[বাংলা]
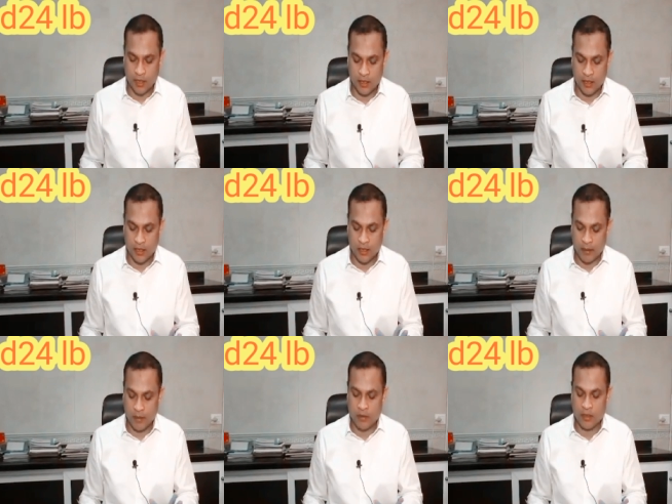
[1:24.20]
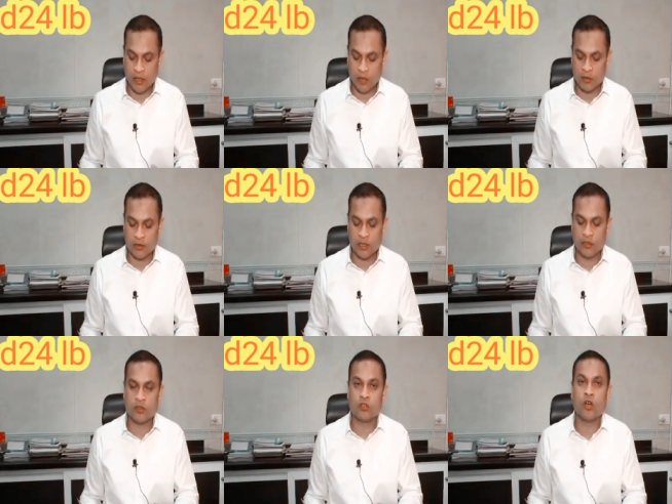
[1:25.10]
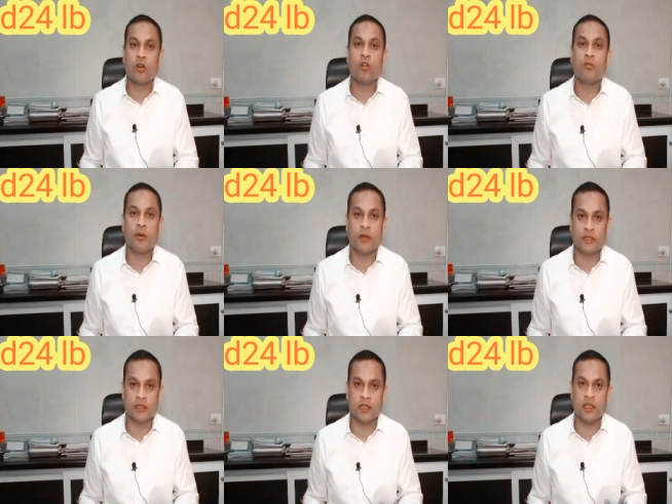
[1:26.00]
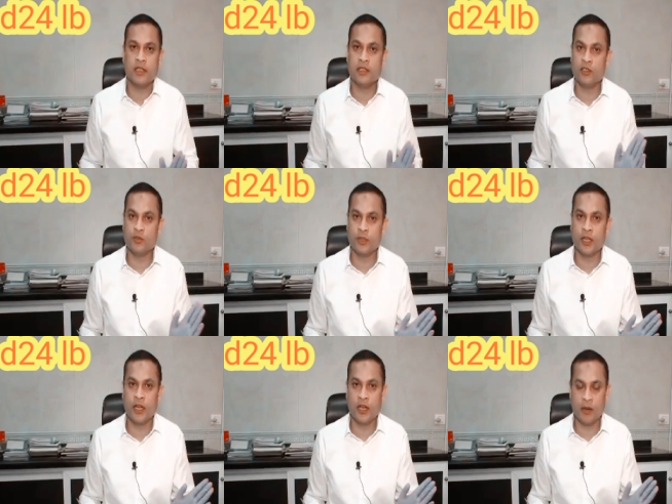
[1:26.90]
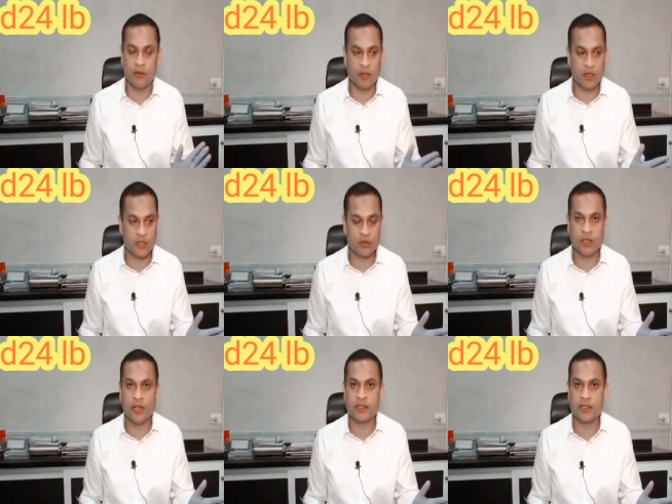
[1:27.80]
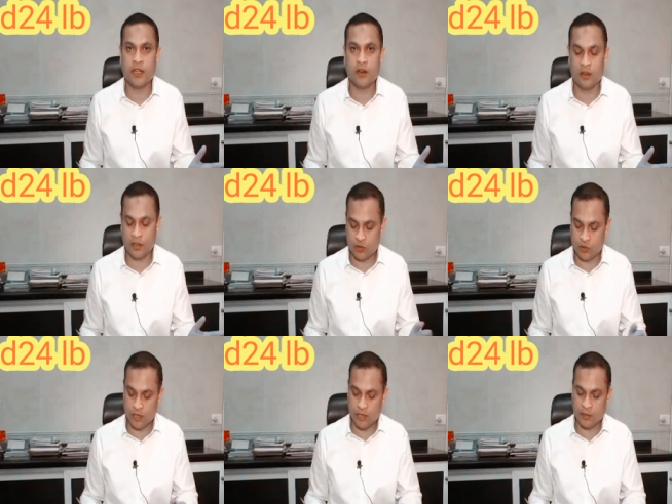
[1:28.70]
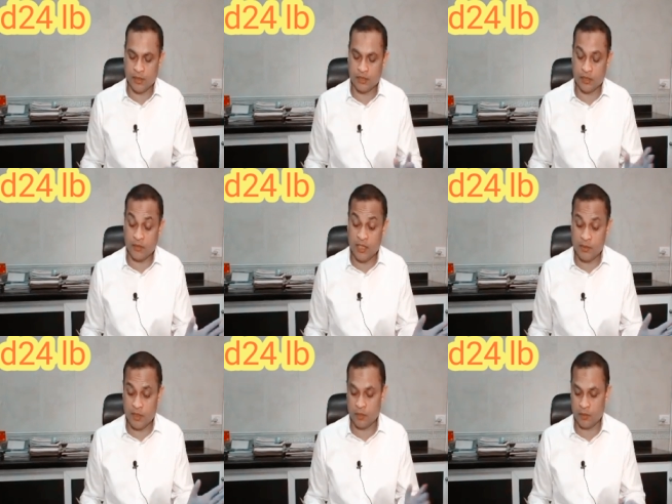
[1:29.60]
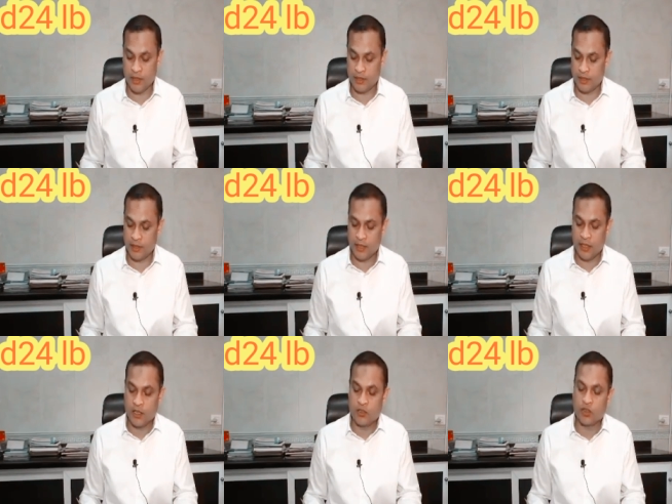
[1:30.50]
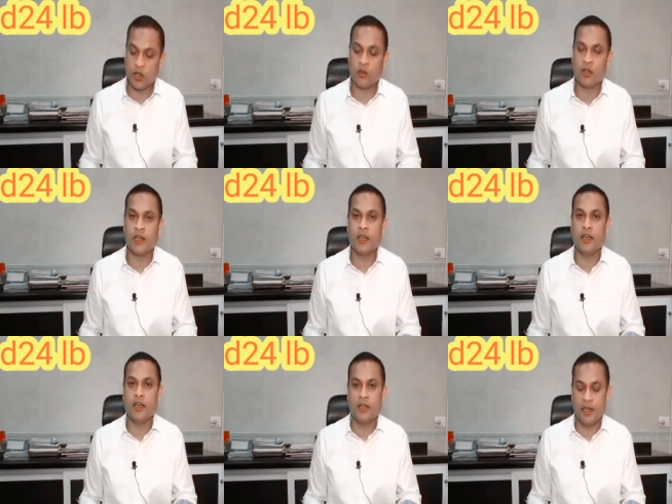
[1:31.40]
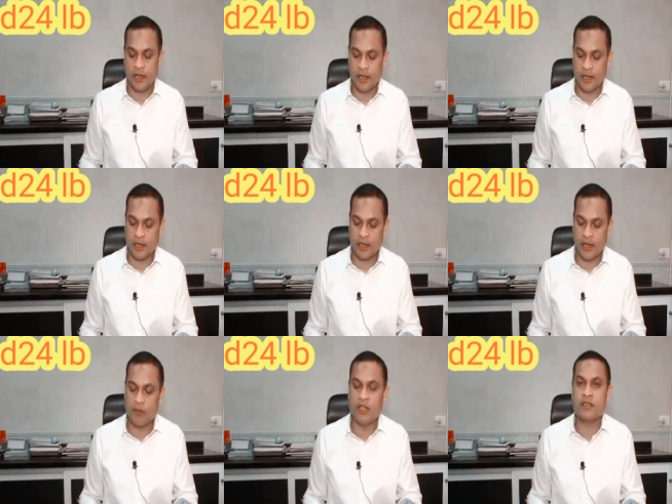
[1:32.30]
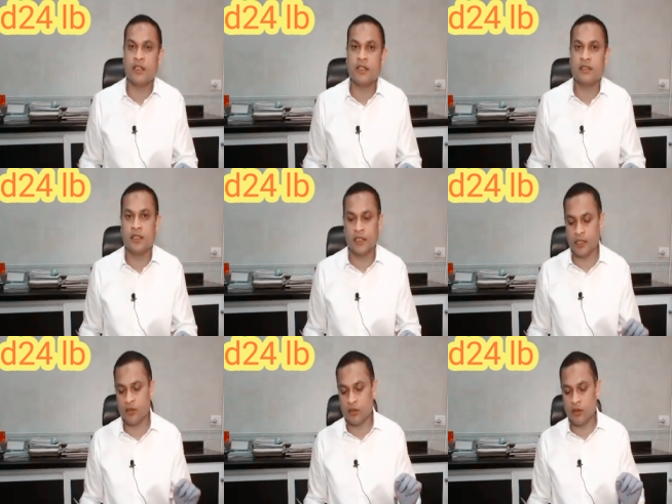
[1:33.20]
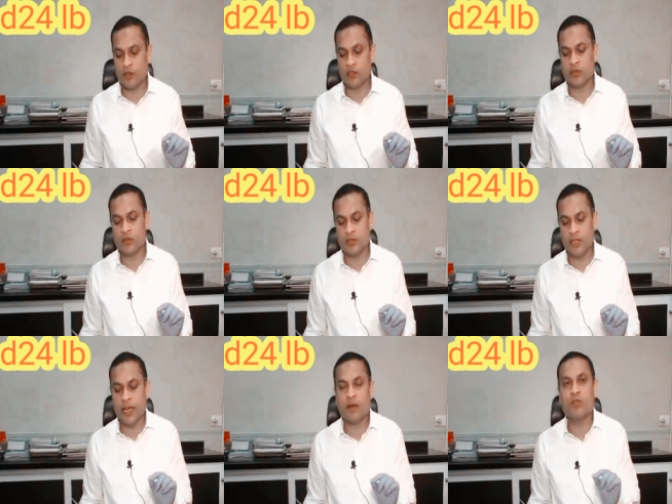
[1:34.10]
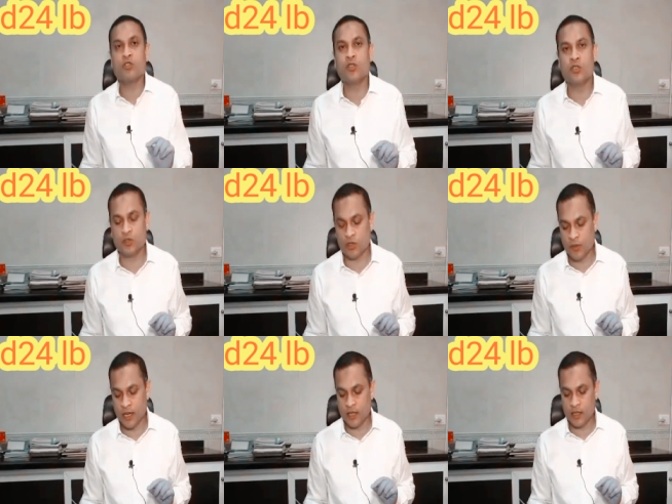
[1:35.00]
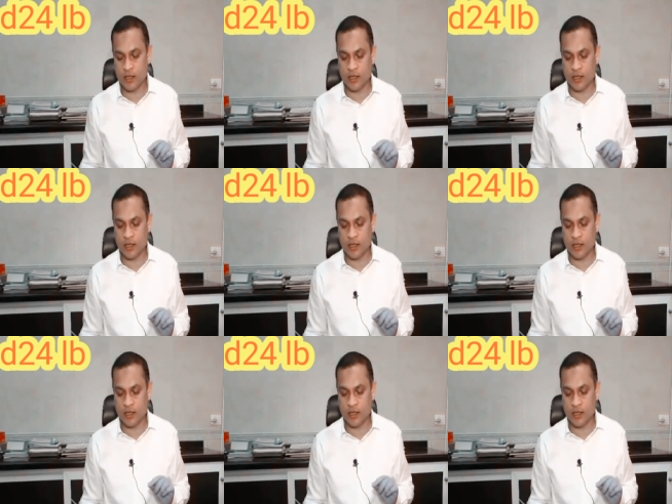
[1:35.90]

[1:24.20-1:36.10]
বাংলায় লেবাননে অবস্থানরত সকল প্রবাসীদের ইথিওপিয়া এবং কিছুদিন আগে শ্রীলঙ্কায় সুবিধাটা পেয়েছে ফিলিপিনও পেয়েছে সকলকে এই একটা এমনিস্টি দিচ্ছে কিন্তু কন্ডিশন হচ্ছে এক বছরের জরিমানা